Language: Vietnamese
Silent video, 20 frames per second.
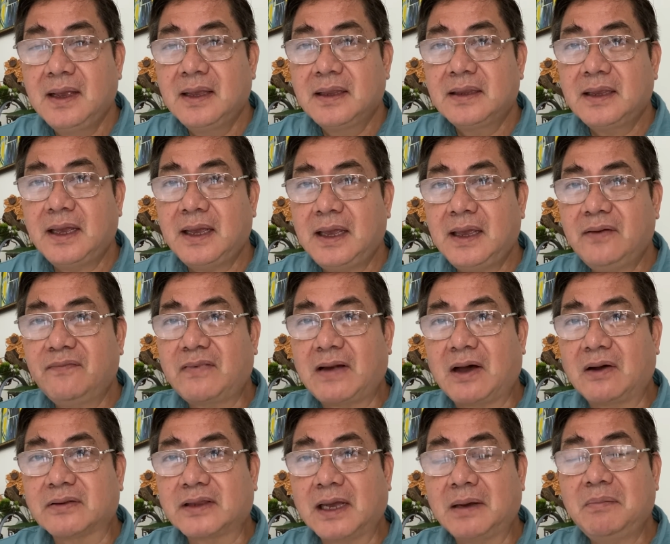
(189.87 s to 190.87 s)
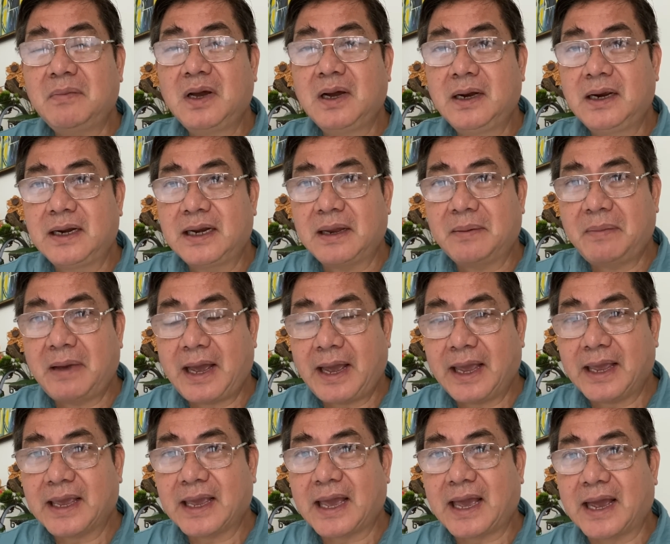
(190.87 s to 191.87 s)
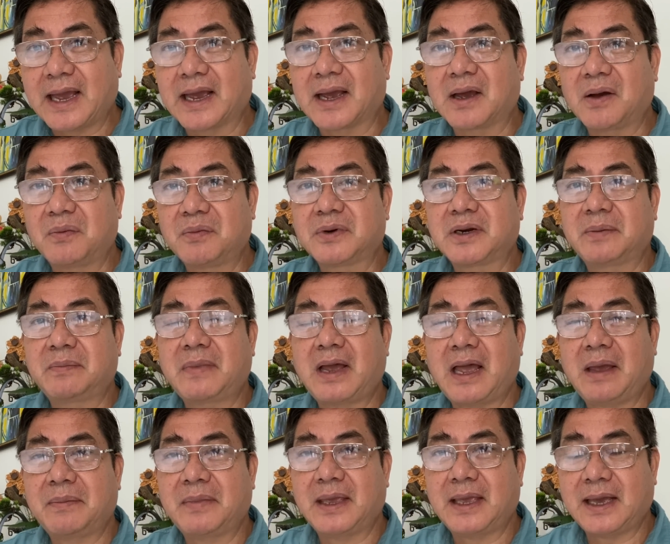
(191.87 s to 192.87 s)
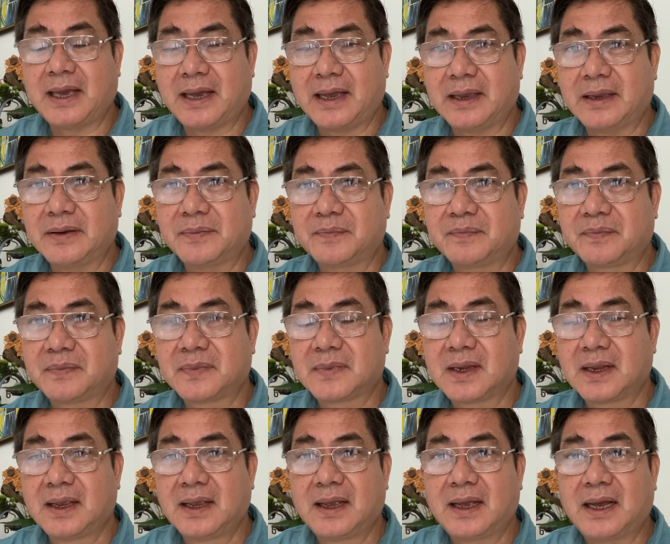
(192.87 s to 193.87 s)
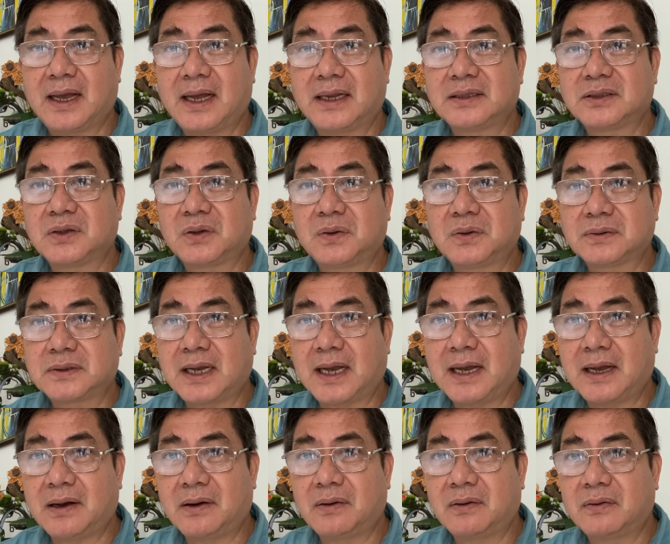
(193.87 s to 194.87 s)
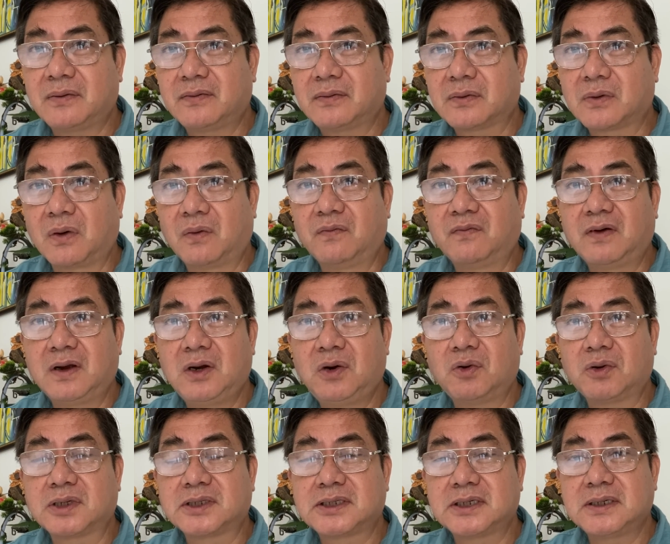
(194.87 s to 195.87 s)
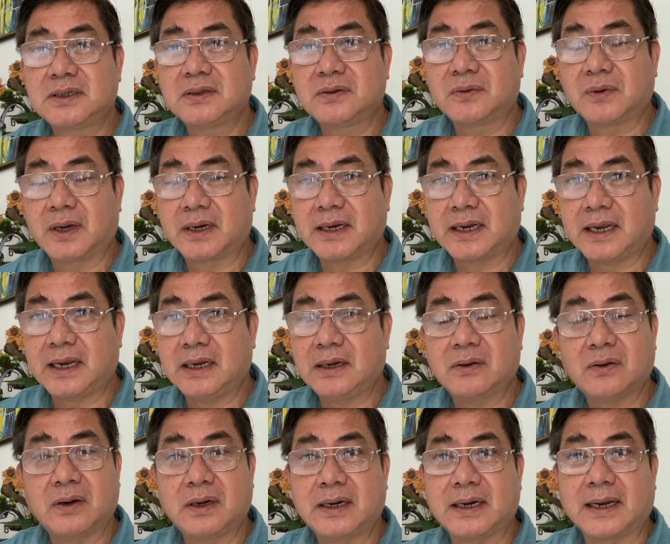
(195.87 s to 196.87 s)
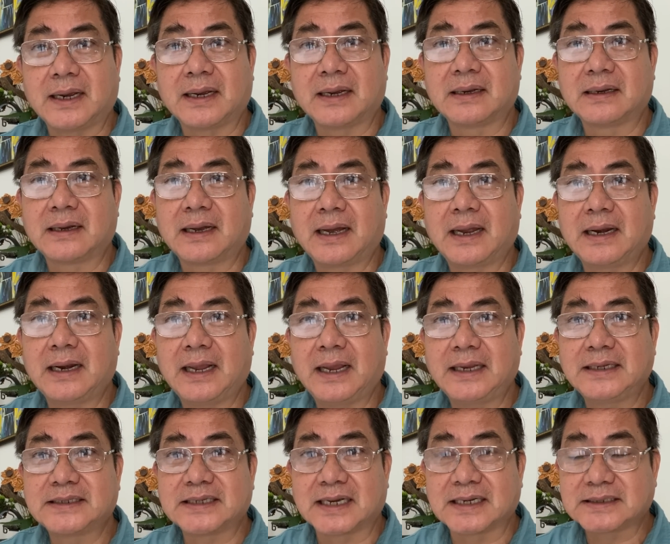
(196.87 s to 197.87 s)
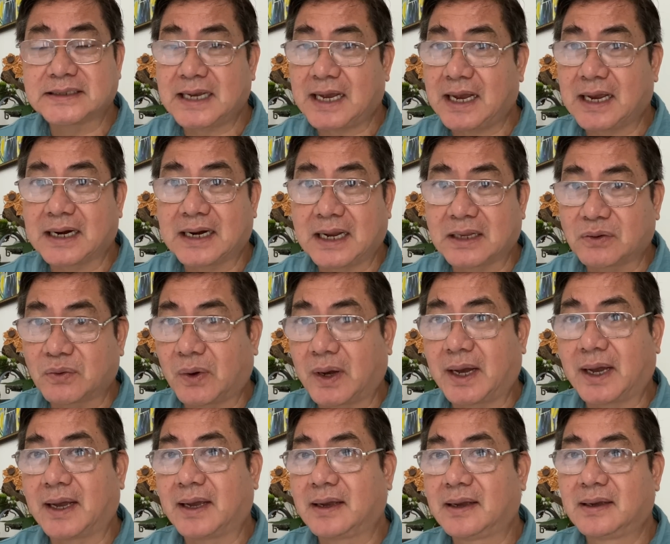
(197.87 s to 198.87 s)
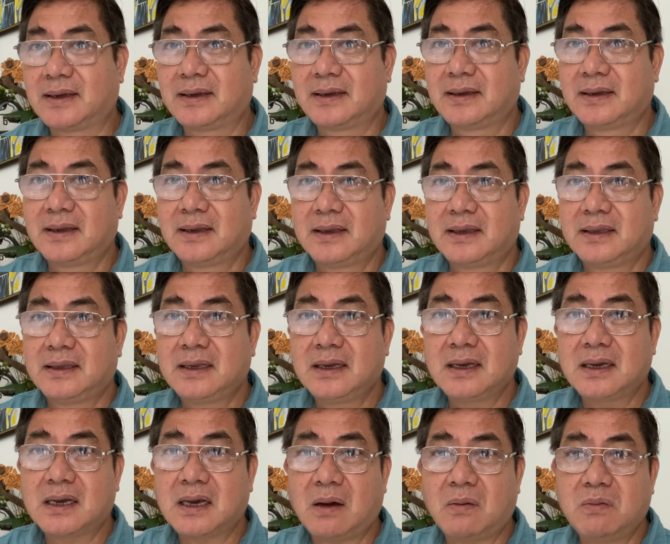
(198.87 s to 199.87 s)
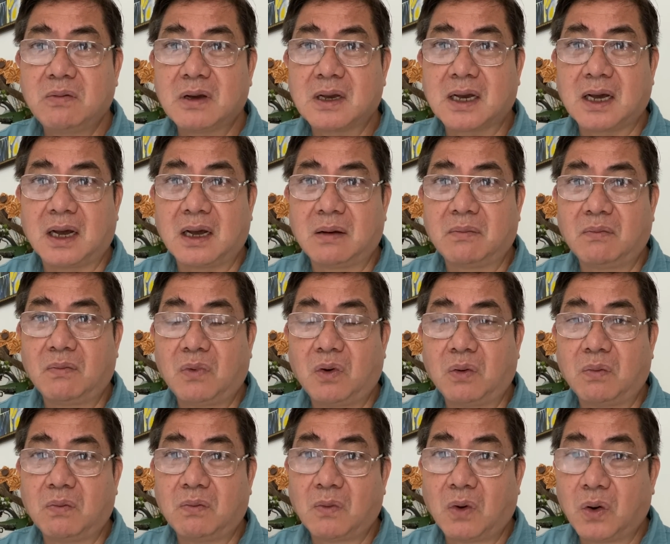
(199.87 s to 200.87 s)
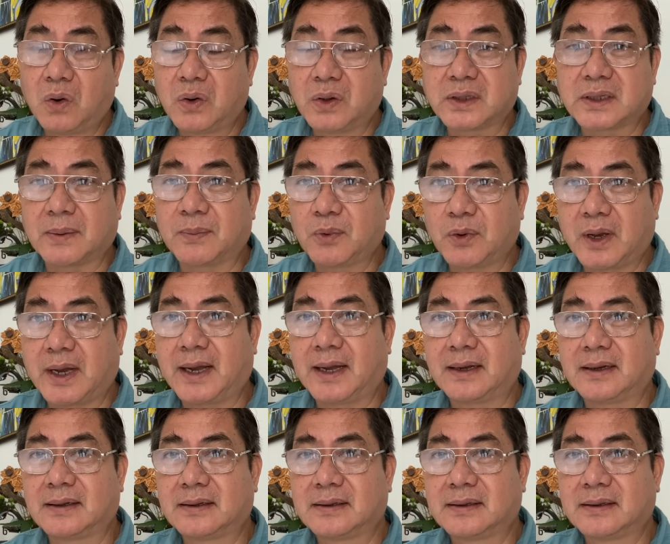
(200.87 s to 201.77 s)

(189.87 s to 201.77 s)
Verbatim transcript: thế vào tháng 10 năm 2022 anh Thu Thao cùng với luật sư của anh ấy nói rằng anh ấy sẵn sàng ra tòa nhưng không cần một bồi thẩm đoàn